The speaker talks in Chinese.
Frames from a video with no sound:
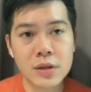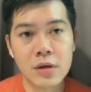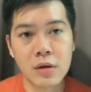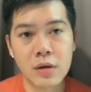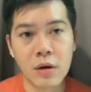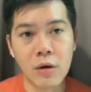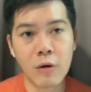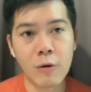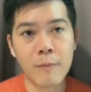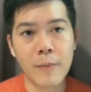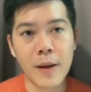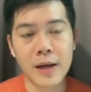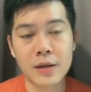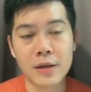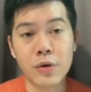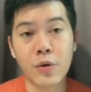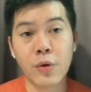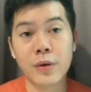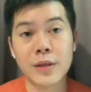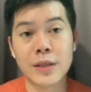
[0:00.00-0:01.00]
然后把更
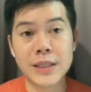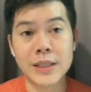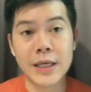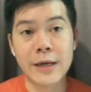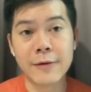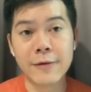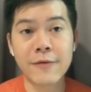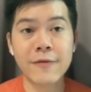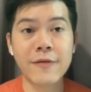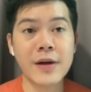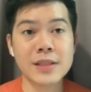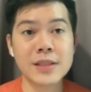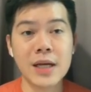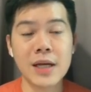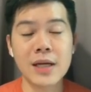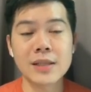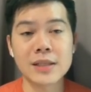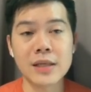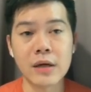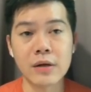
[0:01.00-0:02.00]
多的钱放在
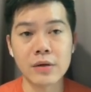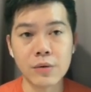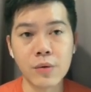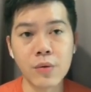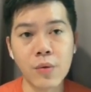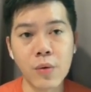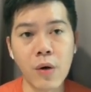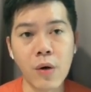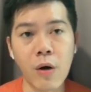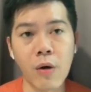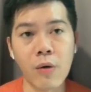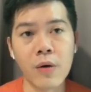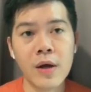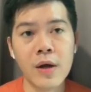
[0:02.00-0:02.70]
交易户口，